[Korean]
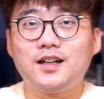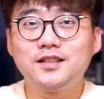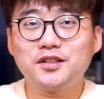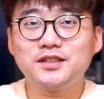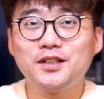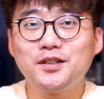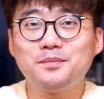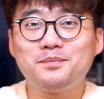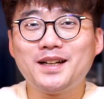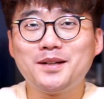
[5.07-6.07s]

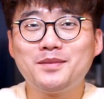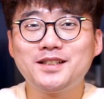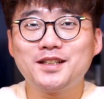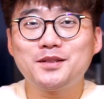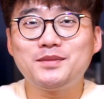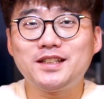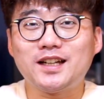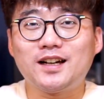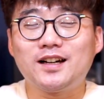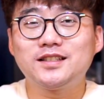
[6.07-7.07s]
안녕하세요
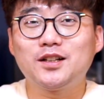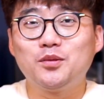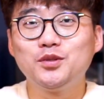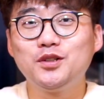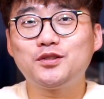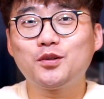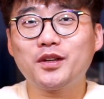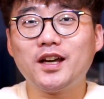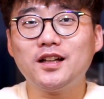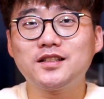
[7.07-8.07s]
파란반장입니다 자 오늘
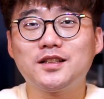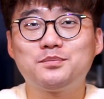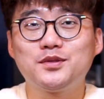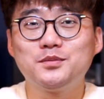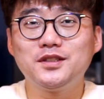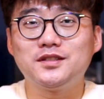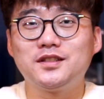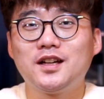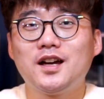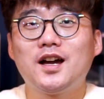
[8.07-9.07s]
소개할 제품은
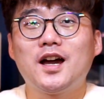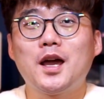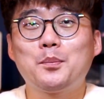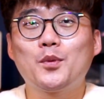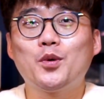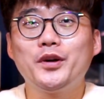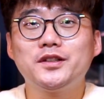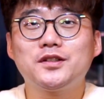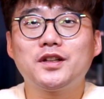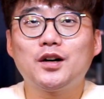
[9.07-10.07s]

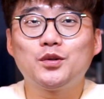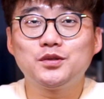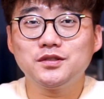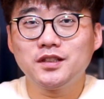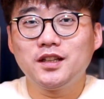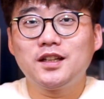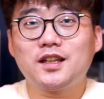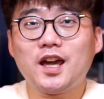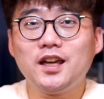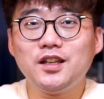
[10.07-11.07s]
앱코에서 나온
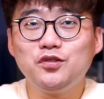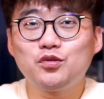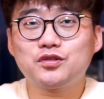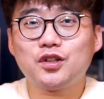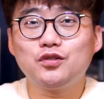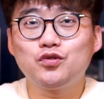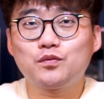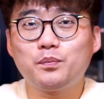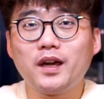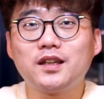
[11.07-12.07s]

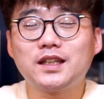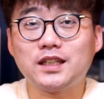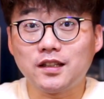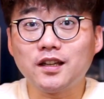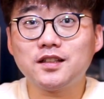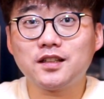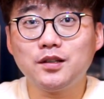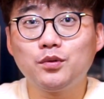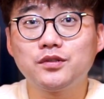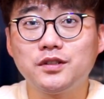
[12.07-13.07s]
K6600 기계식
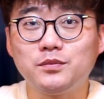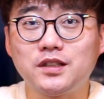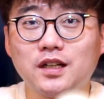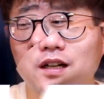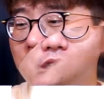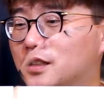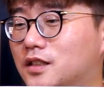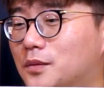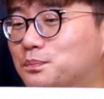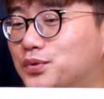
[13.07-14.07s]
키보드입니다 이
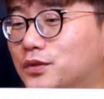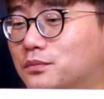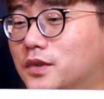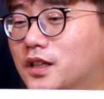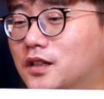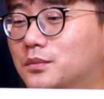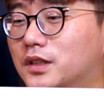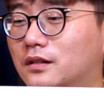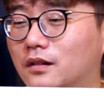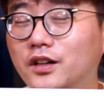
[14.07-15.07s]
제품
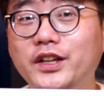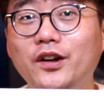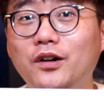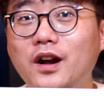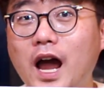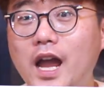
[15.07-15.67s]
이름은 리얼